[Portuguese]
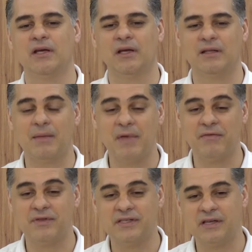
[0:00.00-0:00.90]
da minha
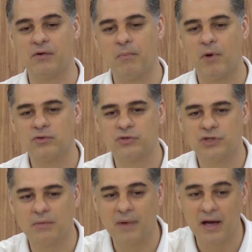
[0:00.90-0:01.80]
visão eu posso
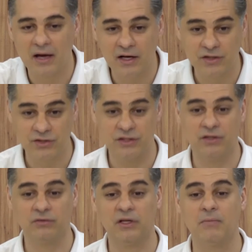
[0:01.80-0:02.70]
chamar de
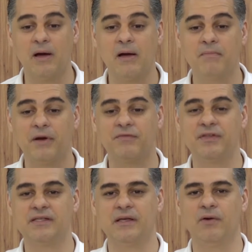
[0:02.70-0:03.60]
eu tenho uma ampla
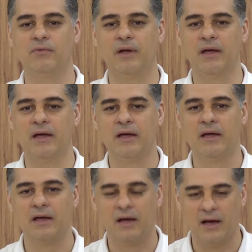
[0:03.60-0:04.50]
visão, né?
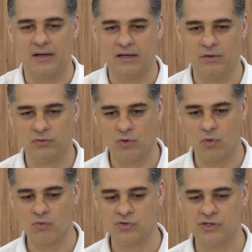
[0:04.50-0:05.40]
Aqui eu estou
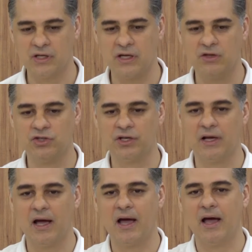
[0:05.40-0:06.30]
conseguindo
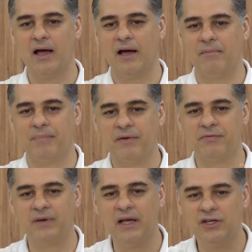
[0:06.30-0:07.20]
enxergar para
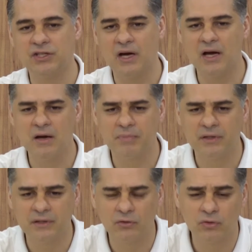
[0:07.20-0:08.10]
frente amplo.
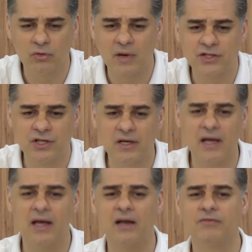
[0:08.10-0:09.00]
Então eu estou numa
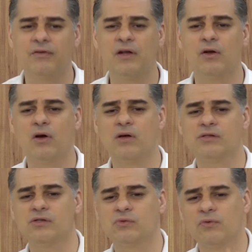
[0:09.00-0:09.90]
janela, falando,
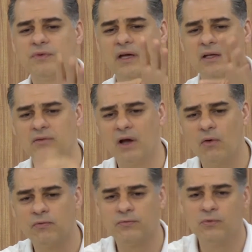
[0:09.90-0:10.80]
nossa, estou vendo lá o
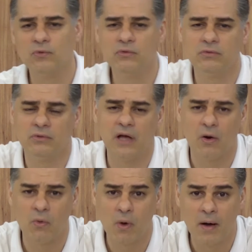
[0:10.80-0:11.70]
fundo da
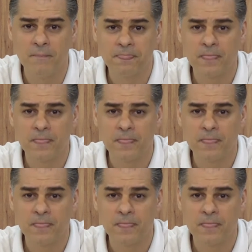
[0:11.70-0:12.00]
rua.